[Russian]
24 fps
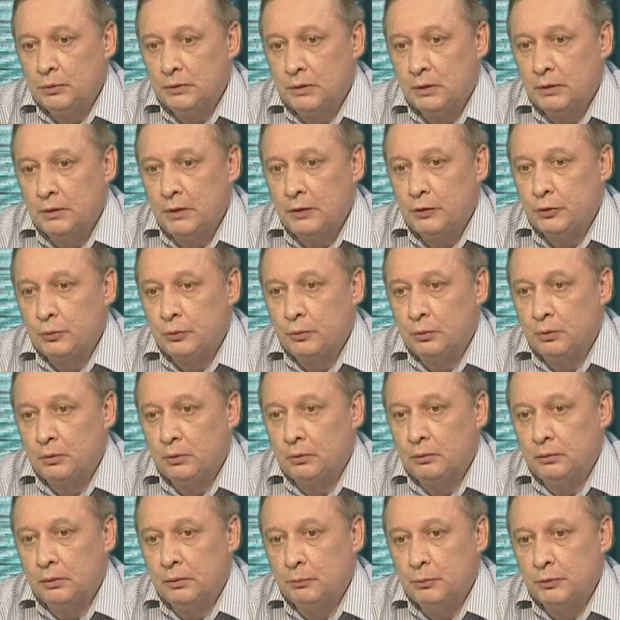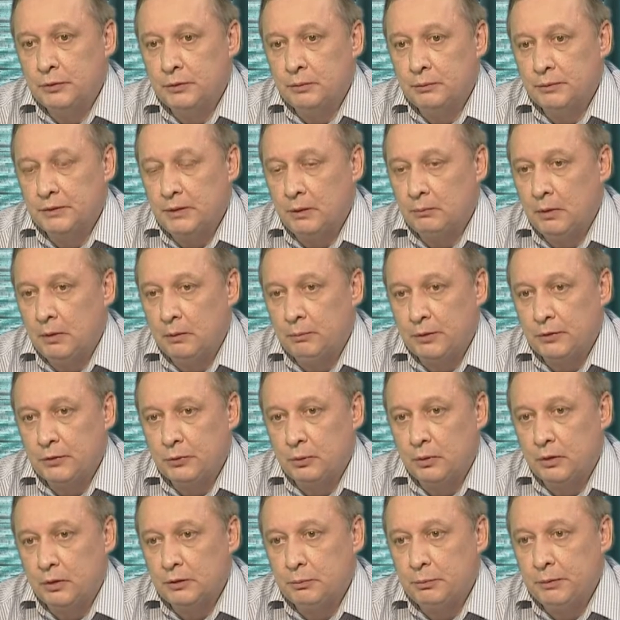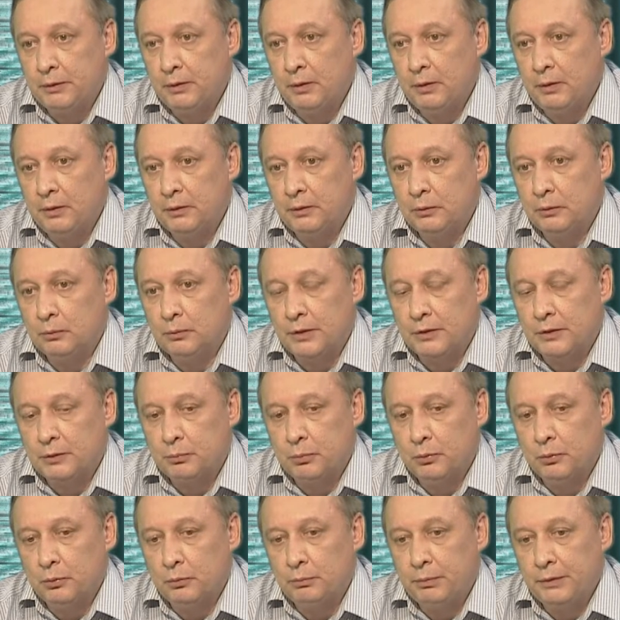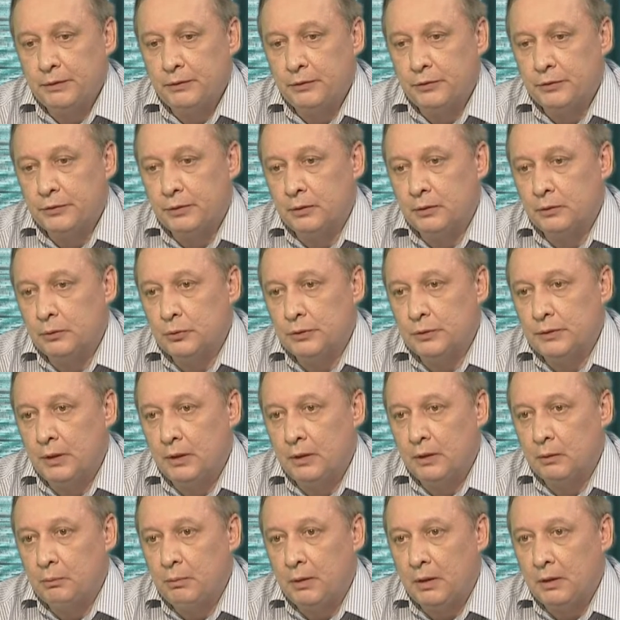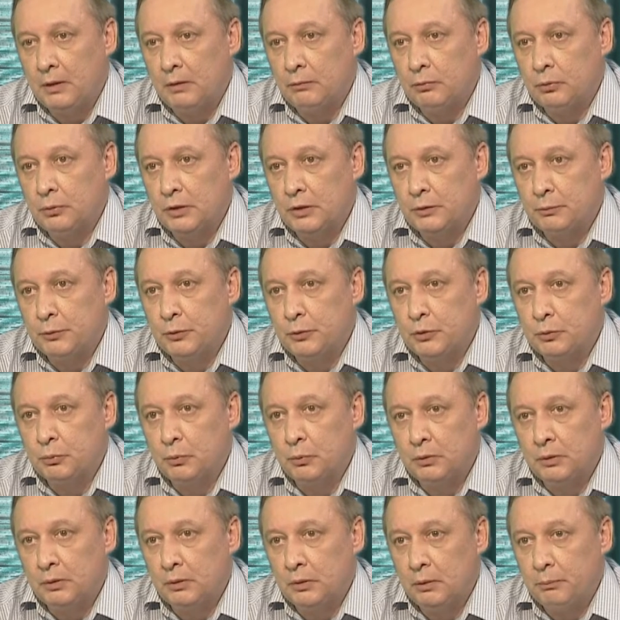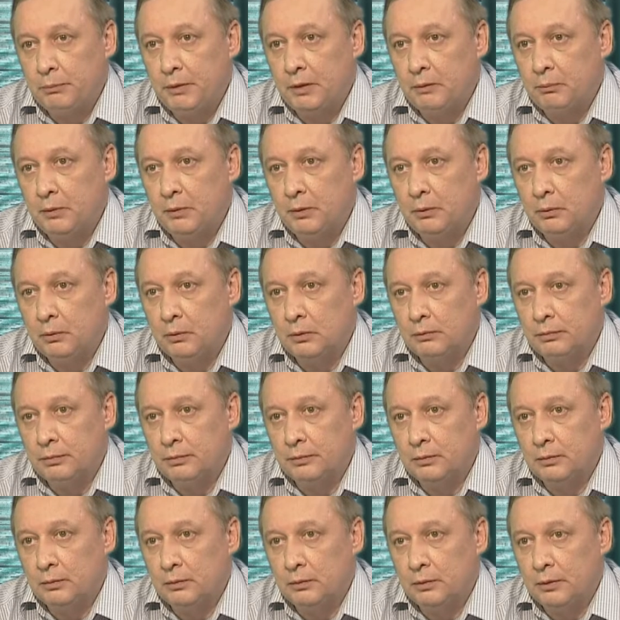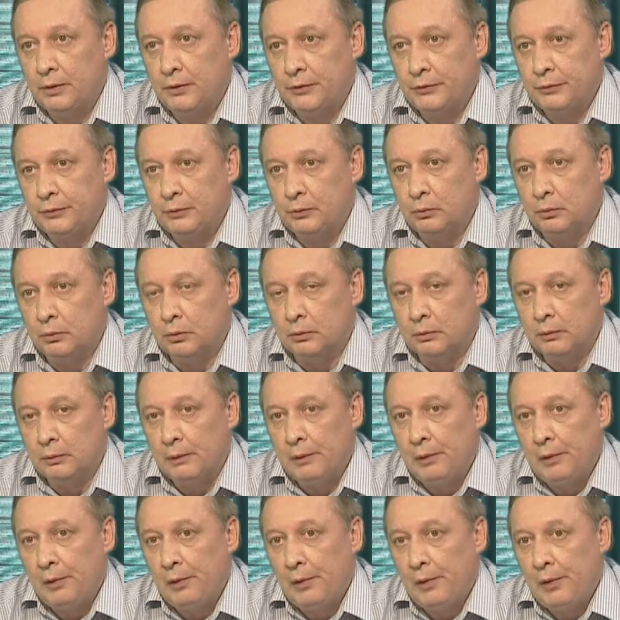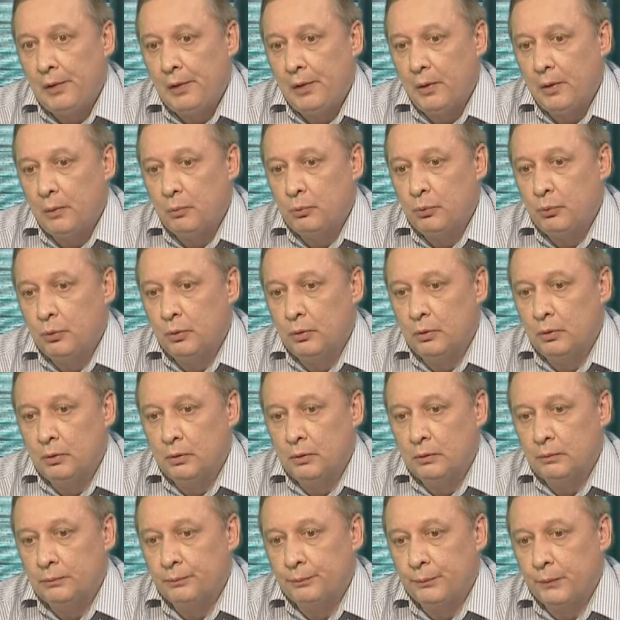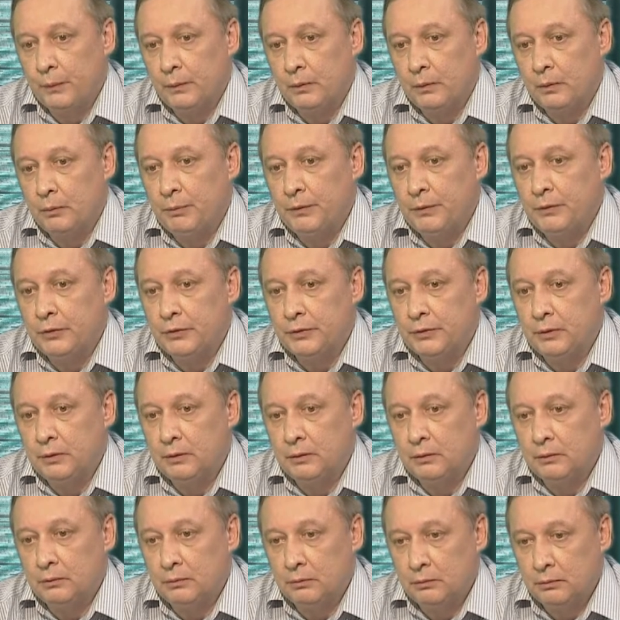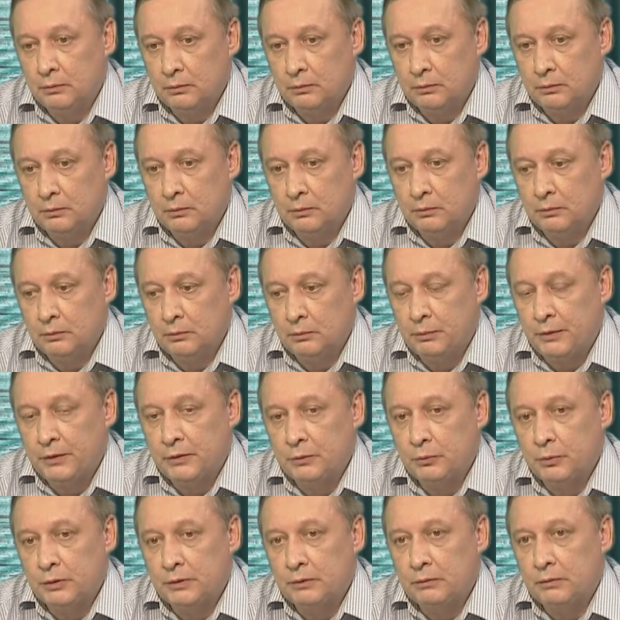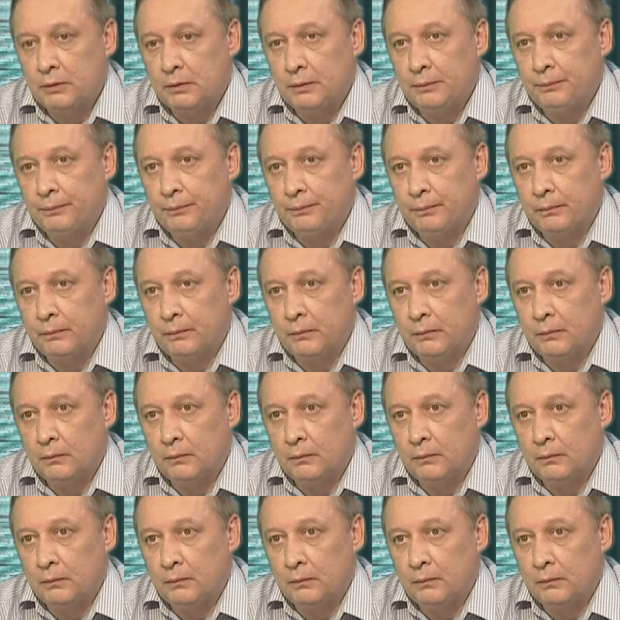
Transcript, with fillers: могу сказать, что, допустим, самое простое распределение у нас по поддержке индустриальных парков у нас предусмотрено 5 миллионов э, каждый год. По э, поддержке производства,